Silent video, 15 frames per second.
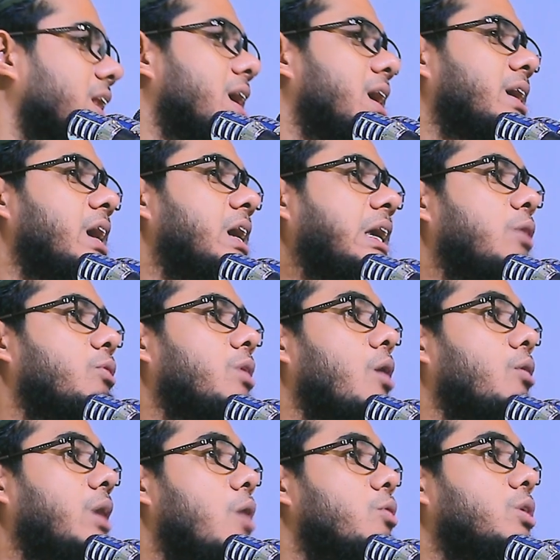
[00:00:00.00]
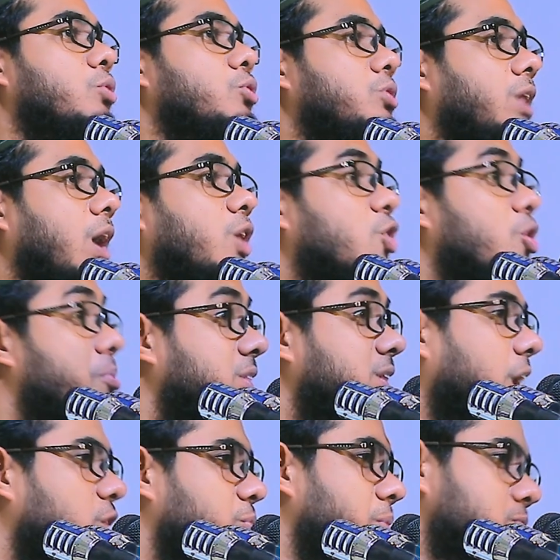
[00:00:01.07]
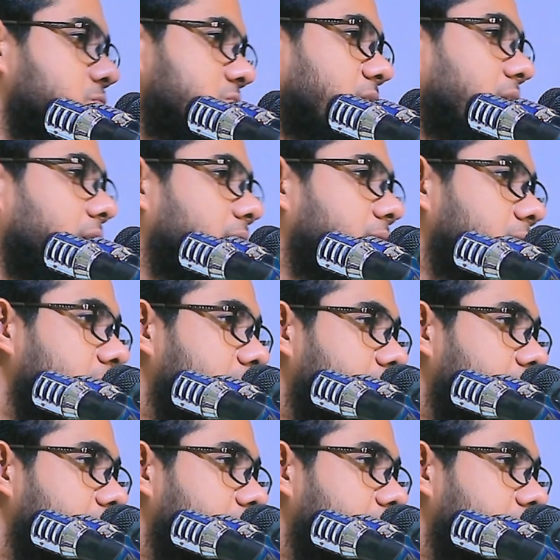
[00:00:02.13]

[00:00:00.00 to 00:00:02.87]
চালিয়ে কেউ কাউকে উদ্ধার করবে তারও ব্যবস্থা নাই